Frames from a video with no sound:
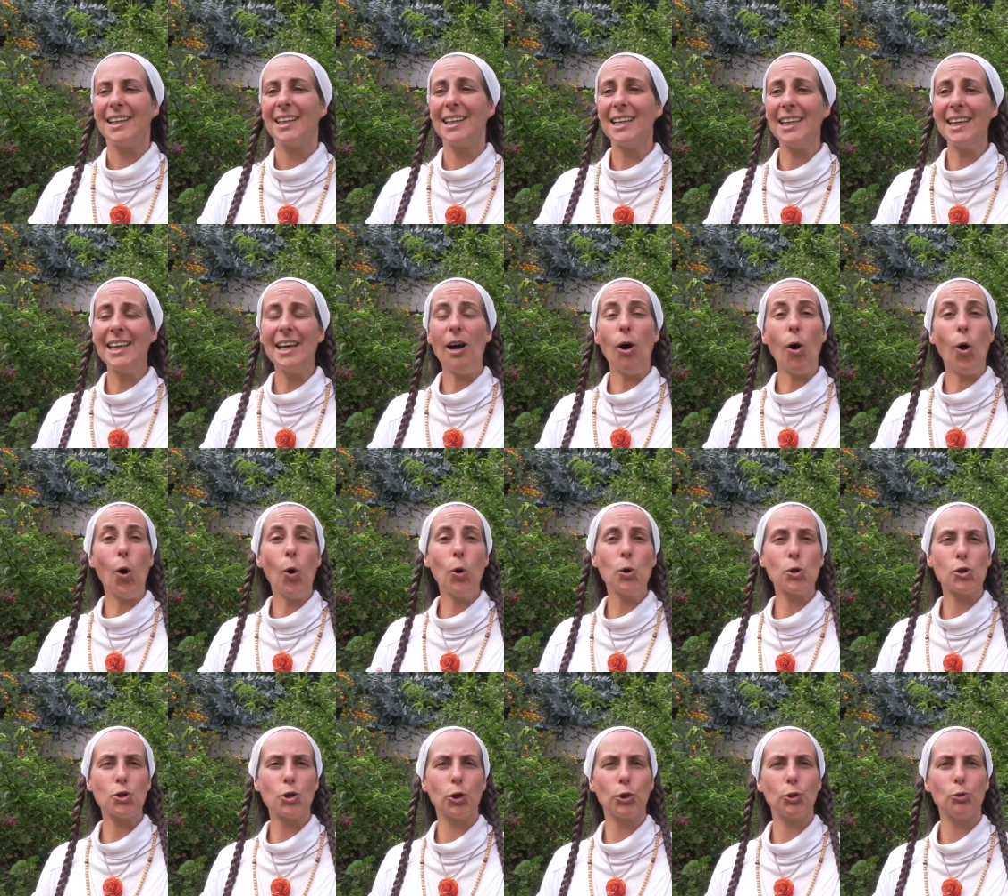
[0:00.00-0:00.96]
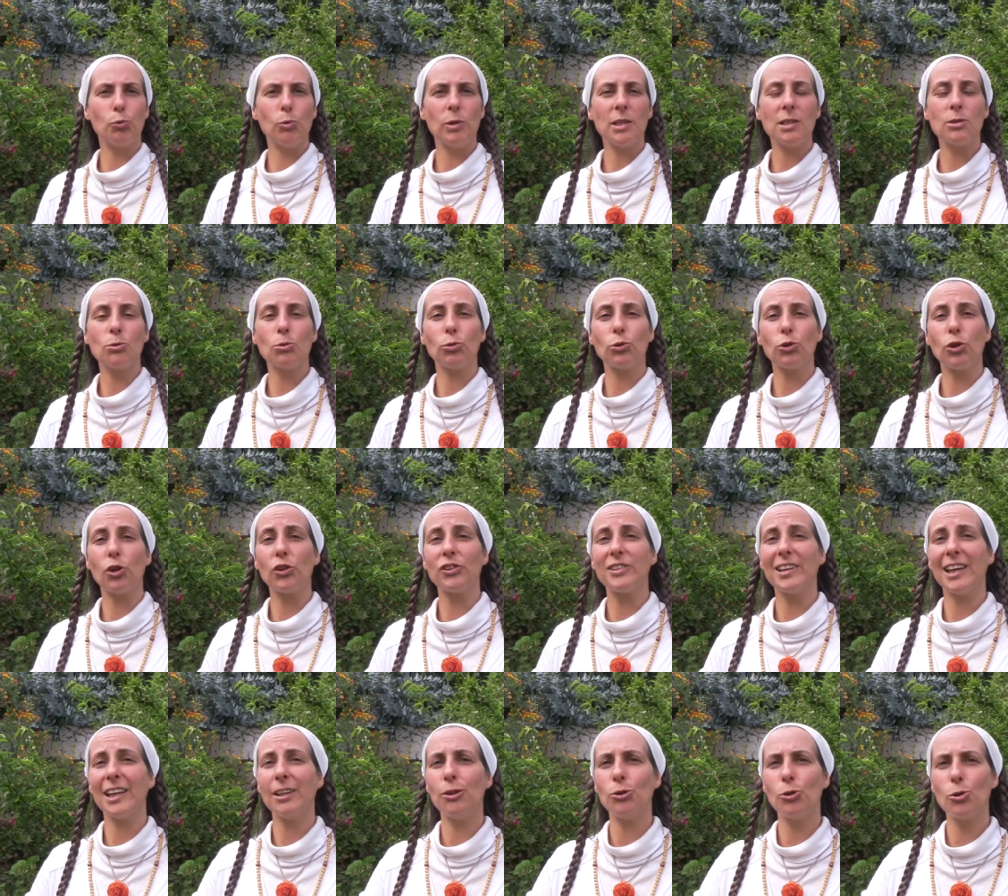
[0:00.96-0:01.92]
qui aujourd'hui sont en
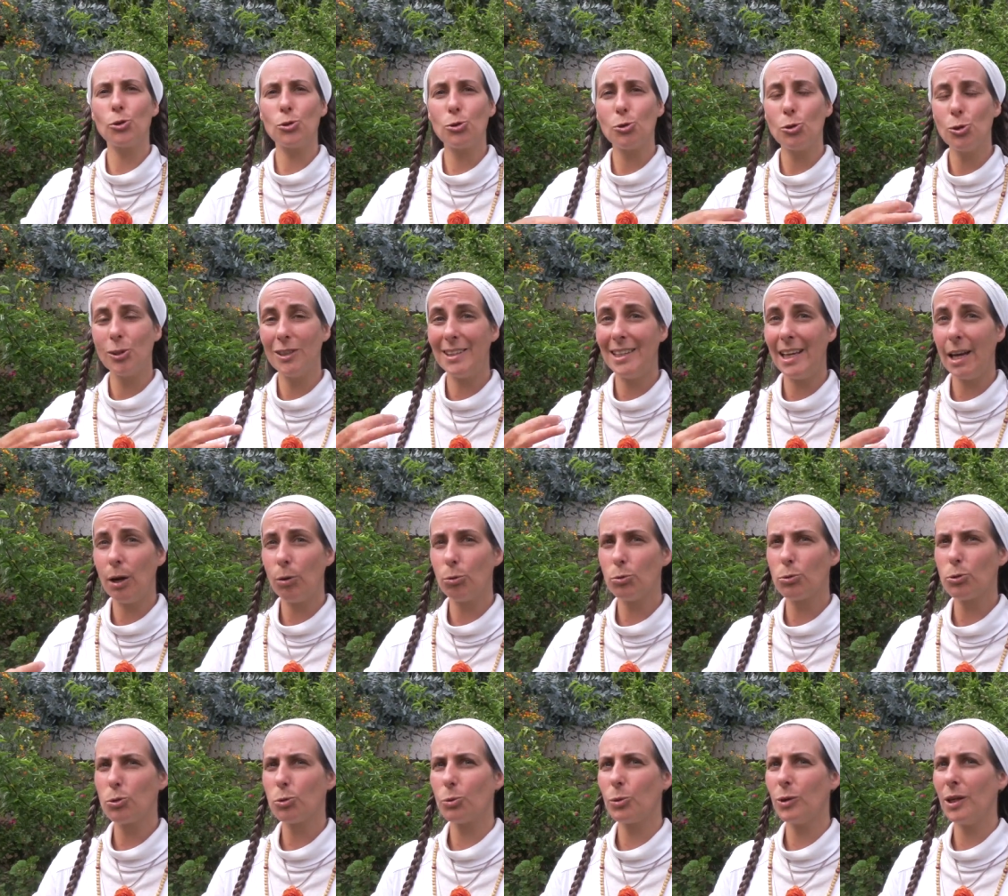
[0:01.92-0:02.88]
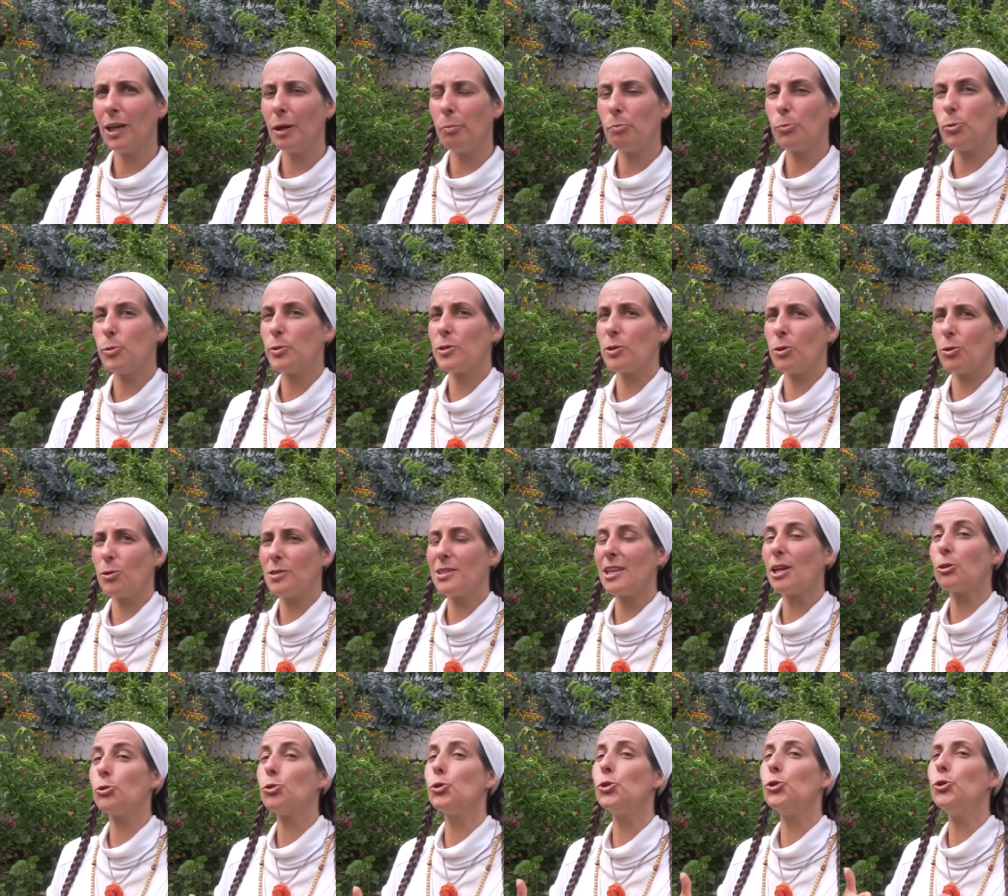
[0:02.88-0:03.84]
train de se déconstruire puisque
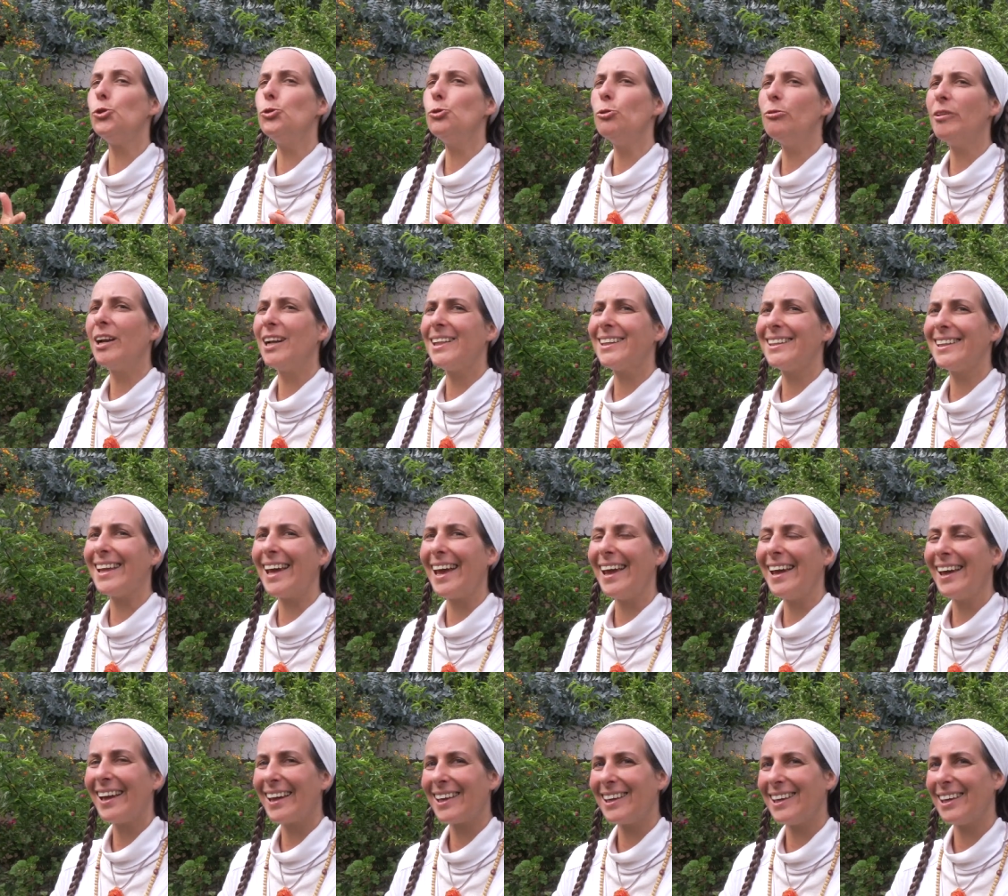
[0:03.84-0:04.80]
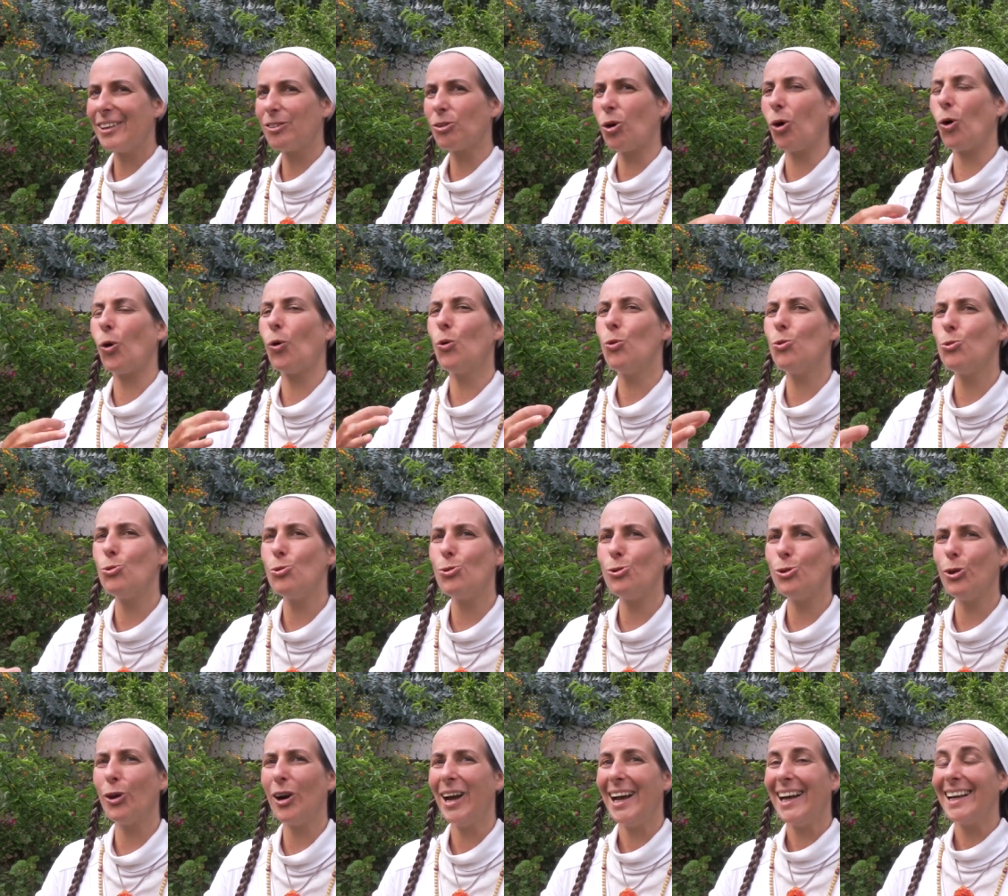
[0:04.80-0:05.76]
c'est une nouvelle Terre qui est en
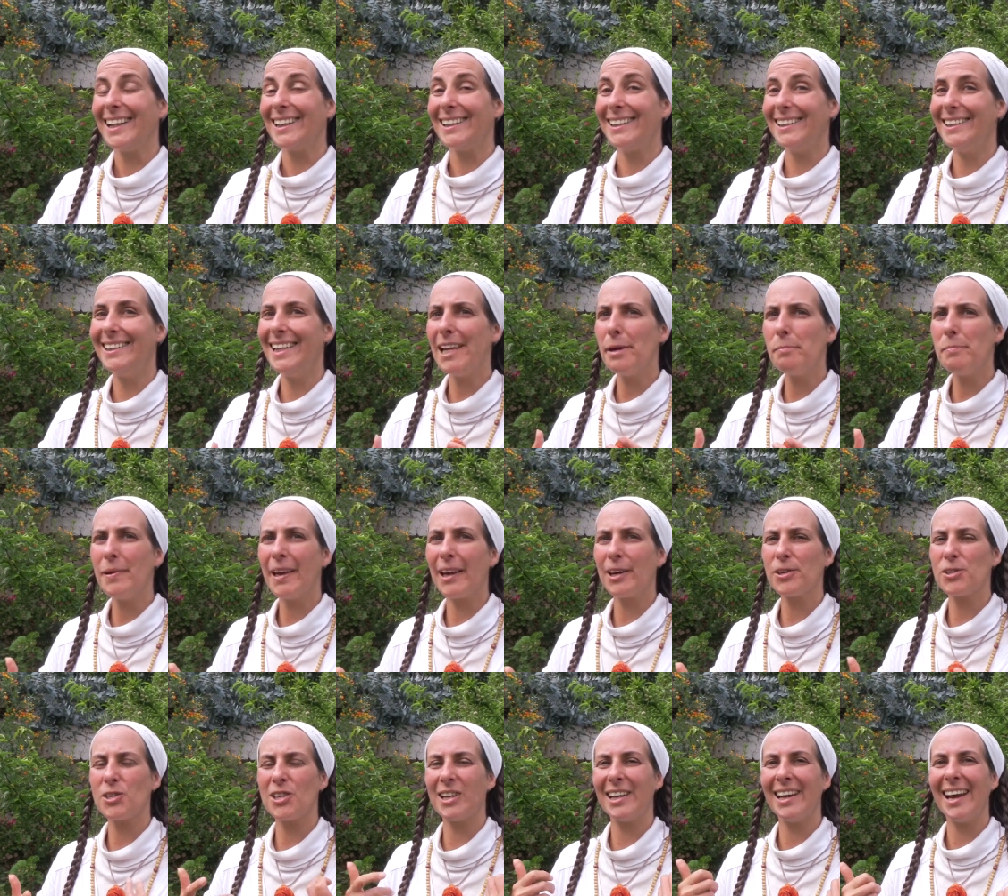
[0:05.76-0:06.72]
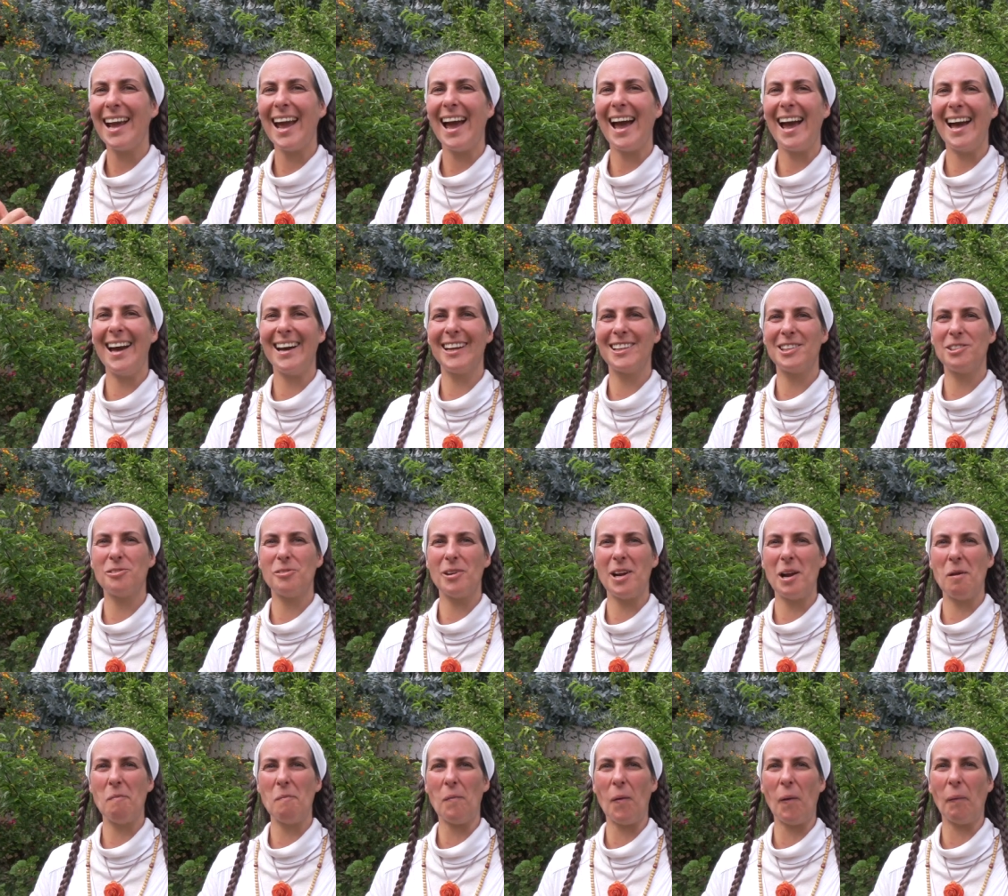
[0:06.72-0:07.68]
cours d'émerger
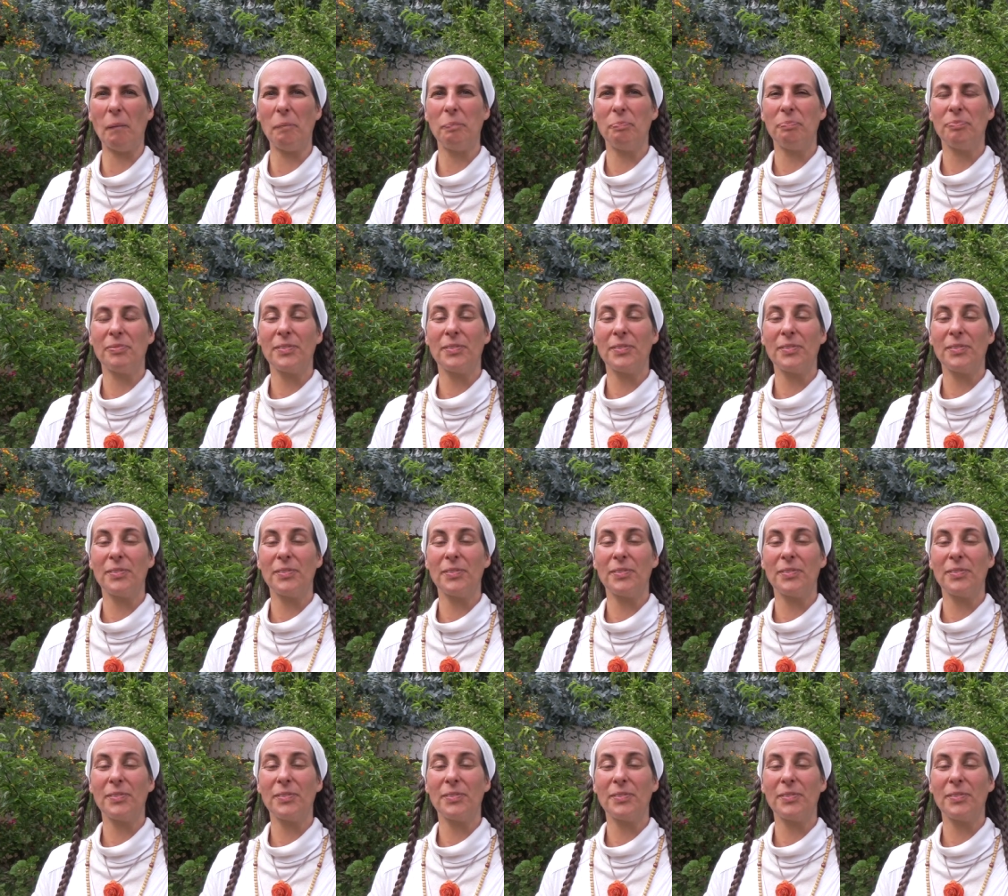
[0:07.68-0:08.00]
actuellement.